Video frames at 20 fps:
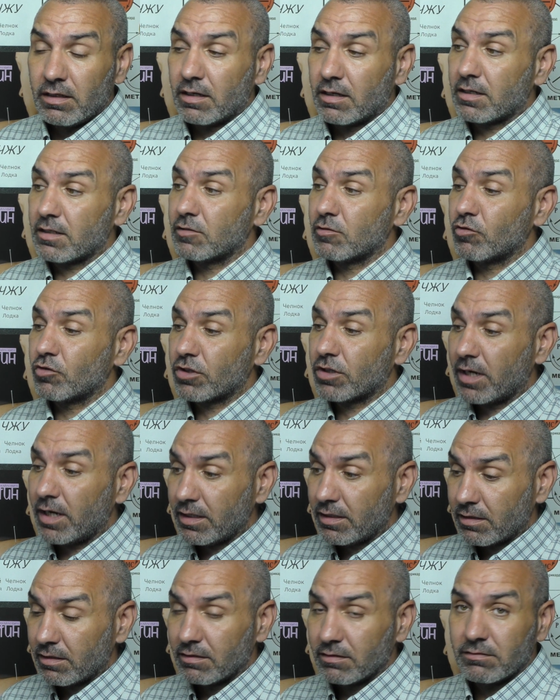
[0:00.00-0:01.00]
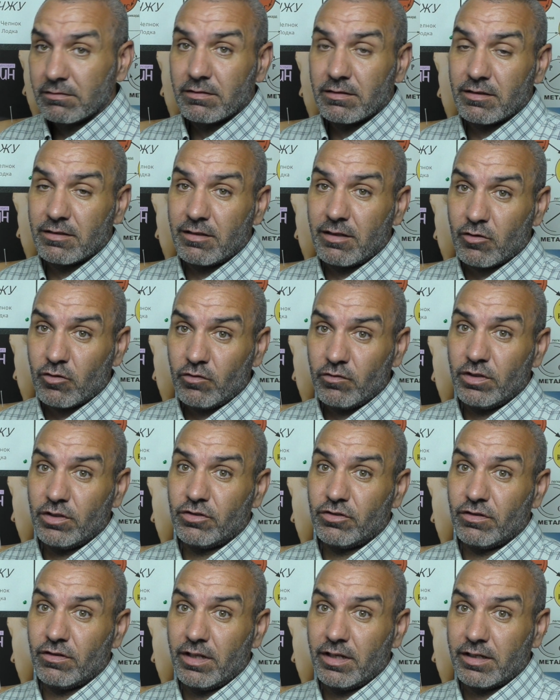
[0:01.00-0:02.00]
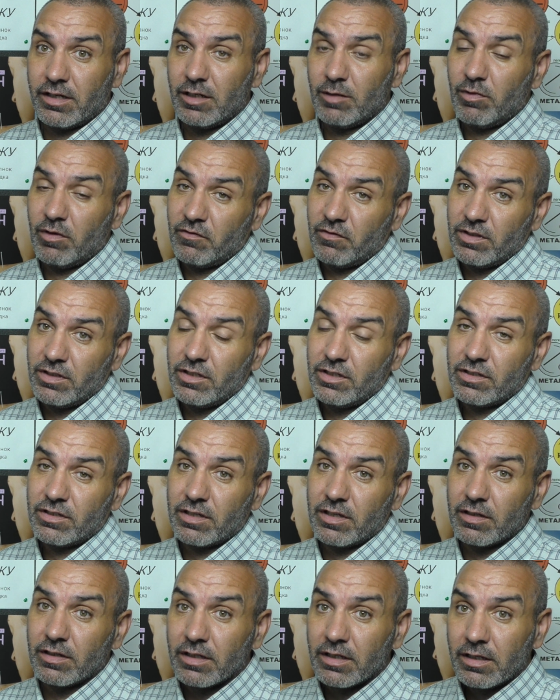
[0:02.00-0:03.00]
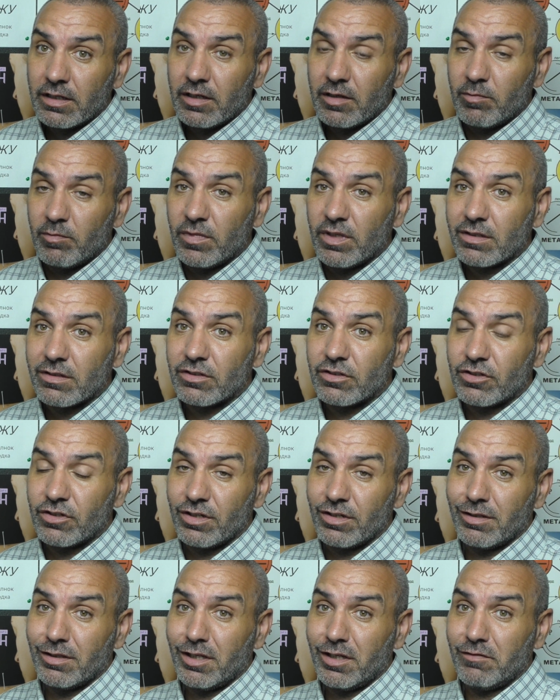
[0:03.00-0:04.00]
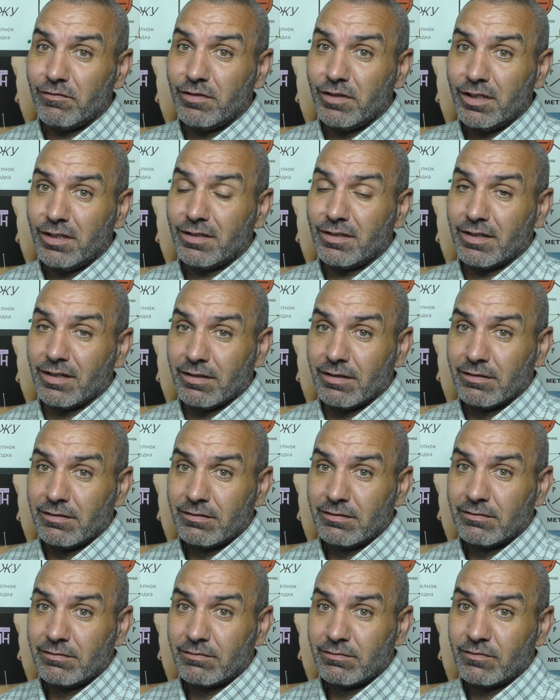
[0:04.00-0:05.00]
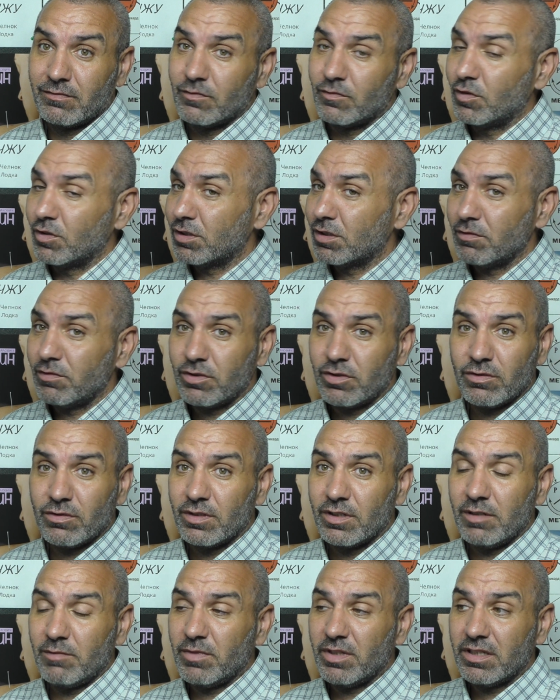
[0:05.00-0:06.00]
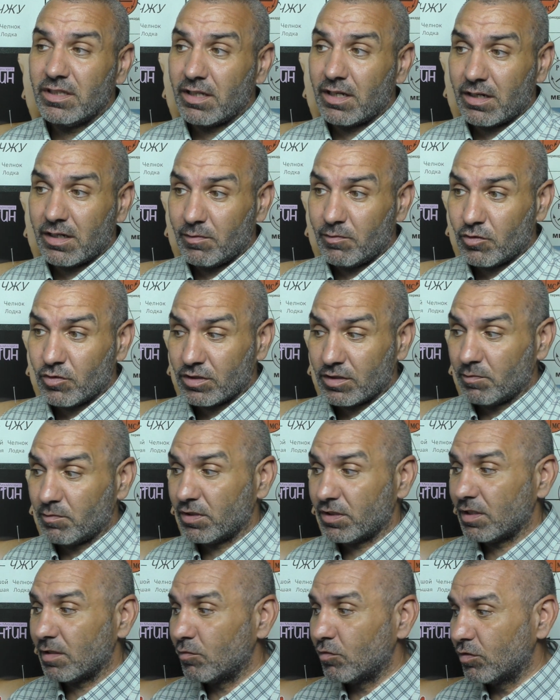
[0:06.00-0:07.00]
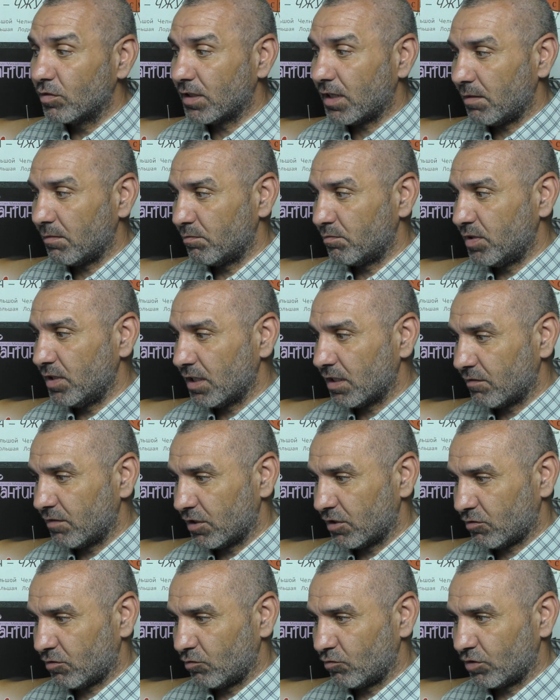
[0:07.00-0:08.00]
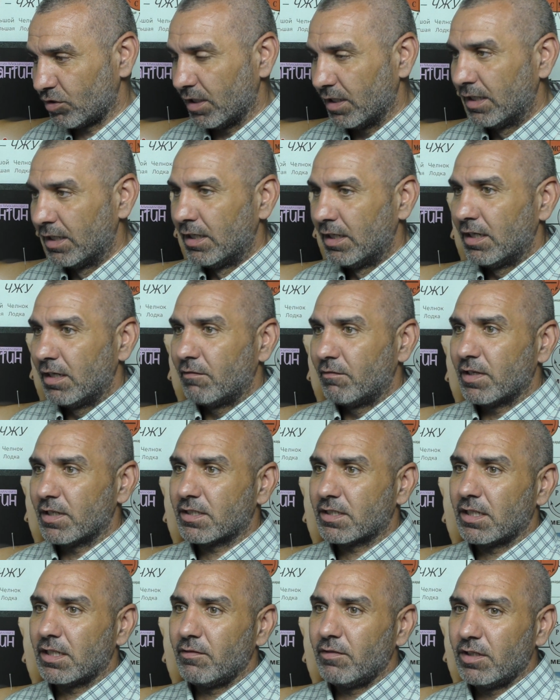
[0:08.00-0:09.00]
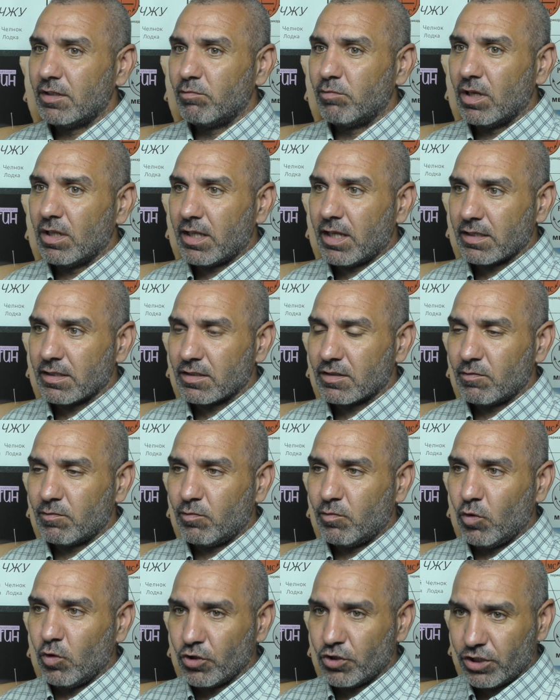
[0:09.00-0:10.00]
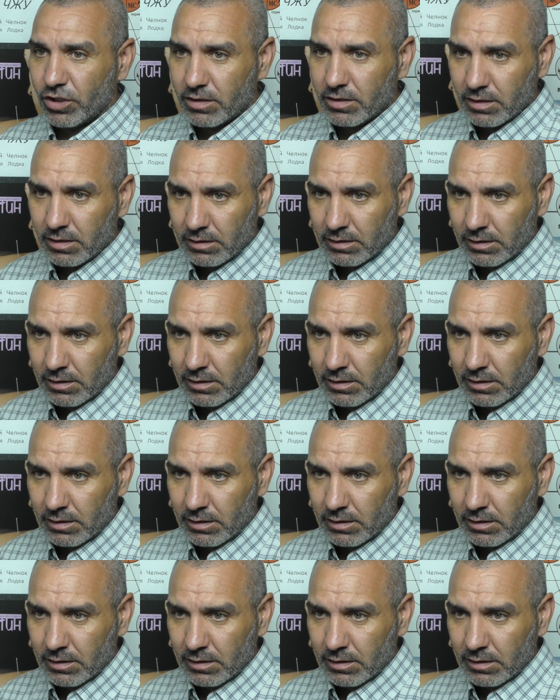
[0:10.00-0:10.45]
разрушать здоровье человека, либо физический мир человека. Вот и все, элементарно просто. Потому нам первое, что нужно, восстановить баланс почек